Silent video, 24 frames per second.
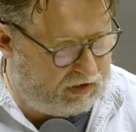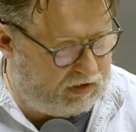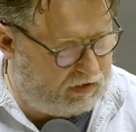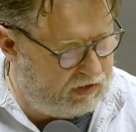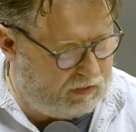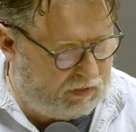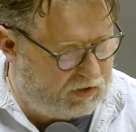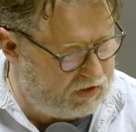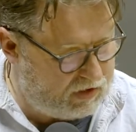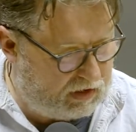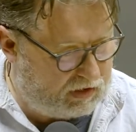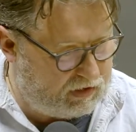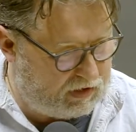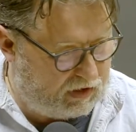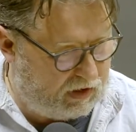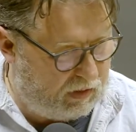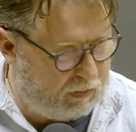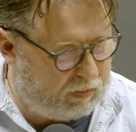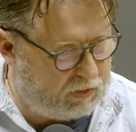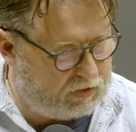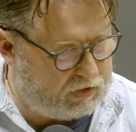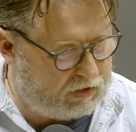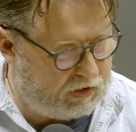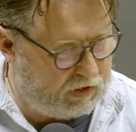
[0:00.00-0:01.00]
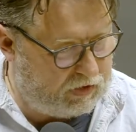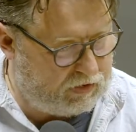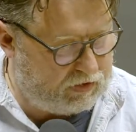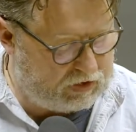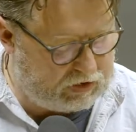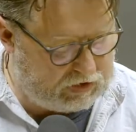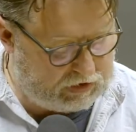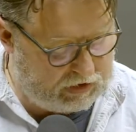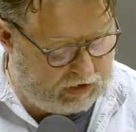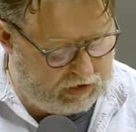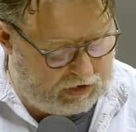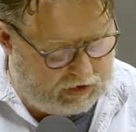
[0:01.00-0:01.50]
i nie można do tego
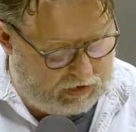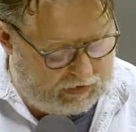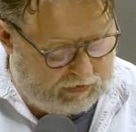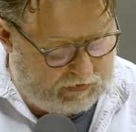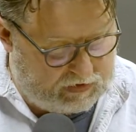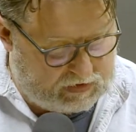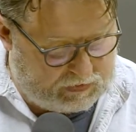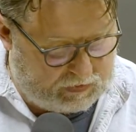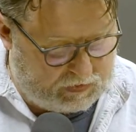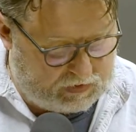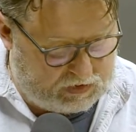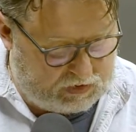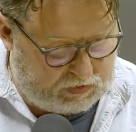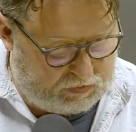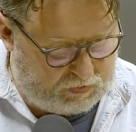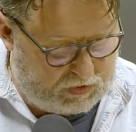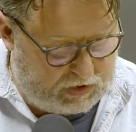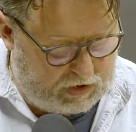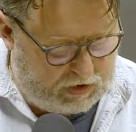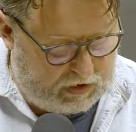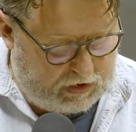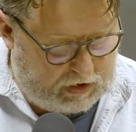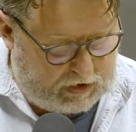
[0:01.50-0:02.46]
podchodzić w sposób